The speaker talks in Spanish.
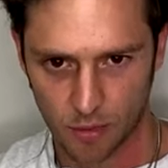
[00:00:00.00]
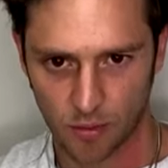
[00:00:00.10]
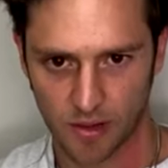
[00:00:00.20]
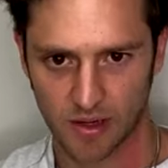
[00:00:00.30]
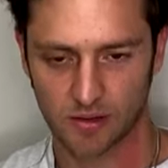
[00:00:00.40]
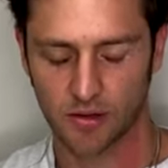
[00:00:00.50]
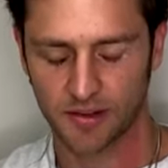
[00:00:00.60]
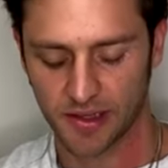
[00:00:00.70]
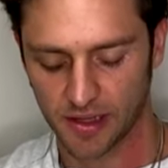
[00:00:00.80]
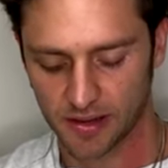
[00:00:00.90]
muy buenas cosas.
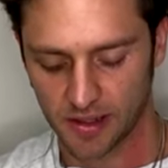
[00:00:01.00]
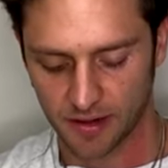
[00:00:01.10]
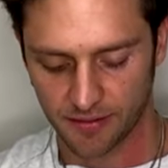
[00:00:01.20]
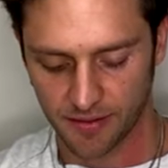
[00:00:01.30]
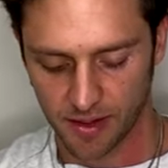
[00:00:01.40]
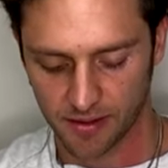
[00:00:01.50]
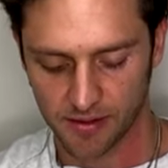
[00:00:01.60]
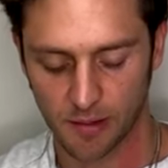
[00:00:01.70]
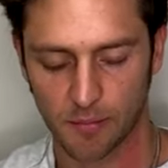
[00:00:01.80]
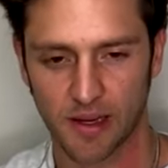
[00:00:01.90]
Hay que tener fe.
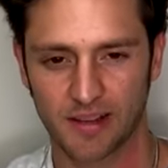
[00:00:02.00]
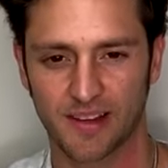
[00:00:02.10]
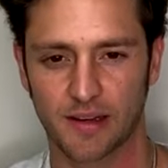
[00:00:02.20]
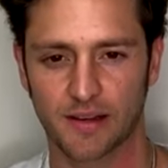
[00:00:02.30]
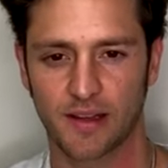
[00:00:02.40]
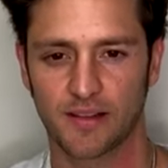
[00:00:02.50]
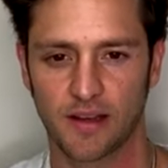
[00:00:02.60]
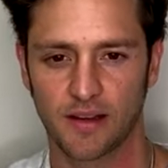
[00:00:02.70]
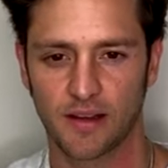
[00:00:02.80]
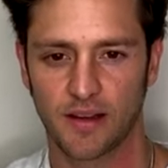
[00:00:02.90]
Siempre hay certeza.
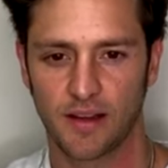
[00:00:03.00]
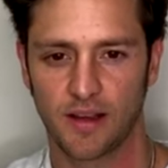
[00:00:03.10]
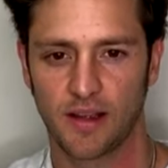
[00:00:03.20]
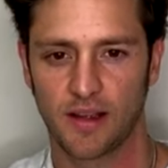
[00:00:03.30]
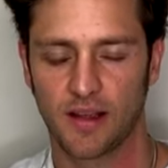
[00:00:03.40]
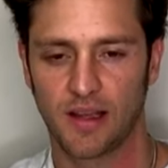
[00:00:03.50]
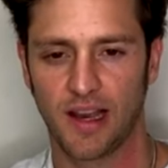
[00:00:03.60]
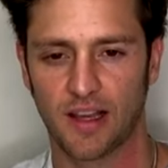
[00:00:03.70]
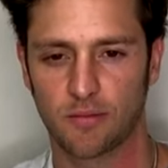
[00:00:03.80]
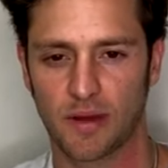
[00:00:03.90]
Y
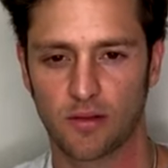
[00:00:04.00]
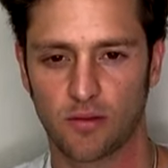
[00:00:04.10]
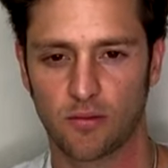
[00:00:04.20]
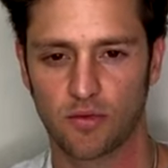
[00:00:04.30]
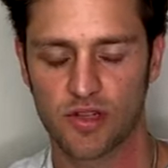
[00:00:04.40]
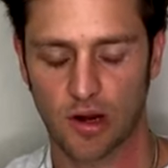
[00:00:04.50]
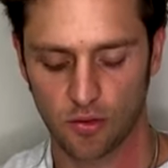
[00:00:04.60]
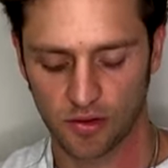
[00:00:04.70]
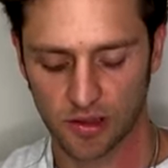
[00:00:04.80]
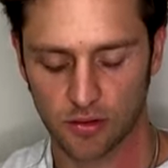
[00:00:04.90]
les mando mucha
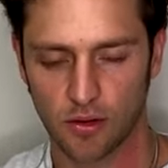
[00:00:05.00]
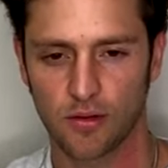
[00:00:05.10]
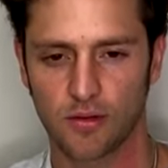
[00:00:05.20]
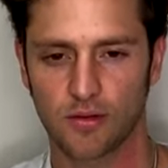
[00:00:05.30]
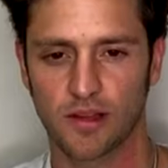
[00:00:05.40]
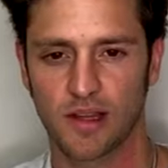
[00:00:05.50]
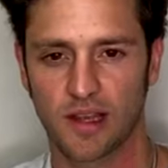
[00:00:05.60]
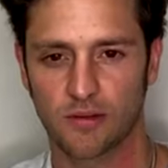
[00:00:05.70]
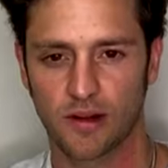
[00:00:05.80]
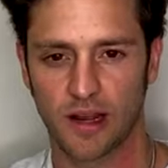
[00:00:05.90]
luz a todos. Que tengan
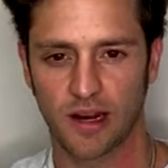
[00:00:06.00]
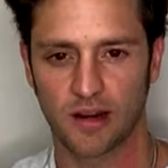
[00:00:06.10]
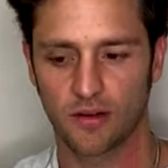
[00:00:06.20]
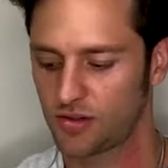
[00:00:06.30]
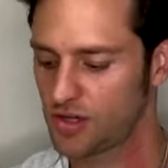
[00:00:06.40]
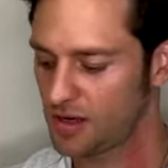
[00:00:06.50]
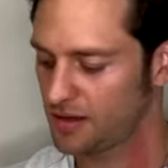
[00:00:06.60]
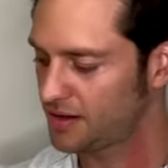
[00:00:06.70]
una gran noche